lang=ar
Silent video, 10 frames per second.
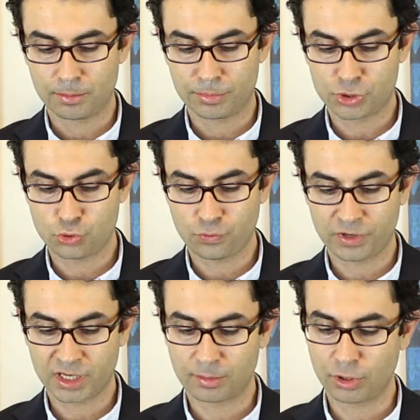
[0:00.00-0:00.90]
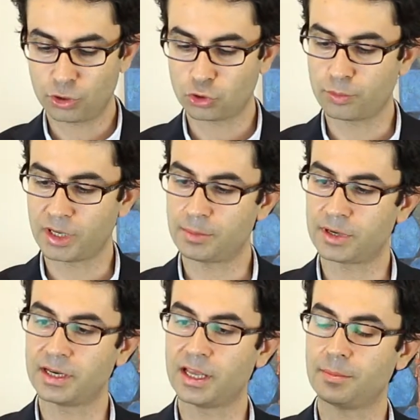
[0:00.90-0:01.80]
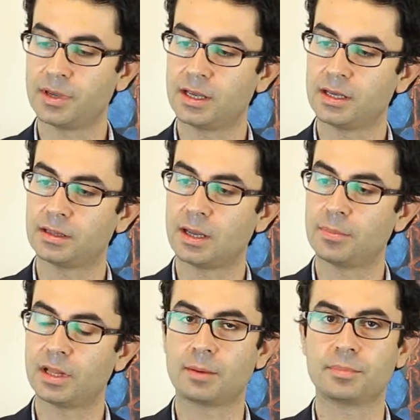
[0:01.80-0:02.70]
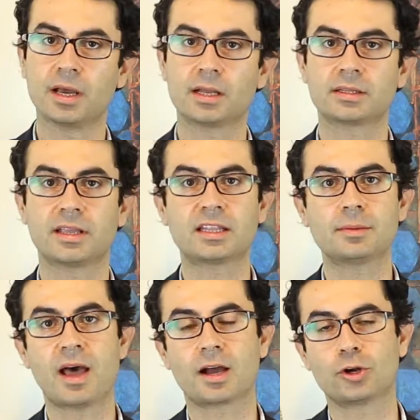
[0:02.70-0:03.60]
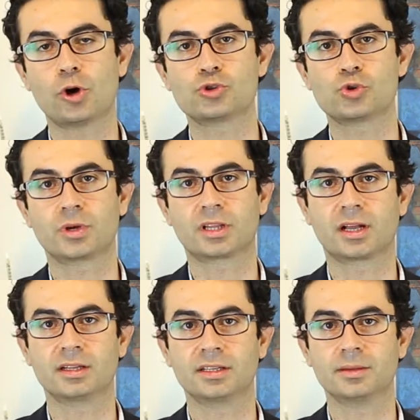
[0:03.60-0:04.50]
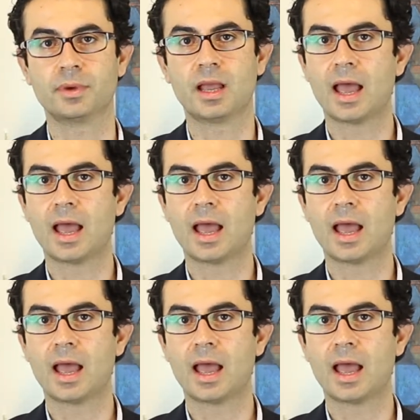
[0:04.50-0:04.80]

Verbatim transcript: بتشوفي هيك بنحطه بإبرة ناعمة دم الأبيض يا تمحق له جوات القضيب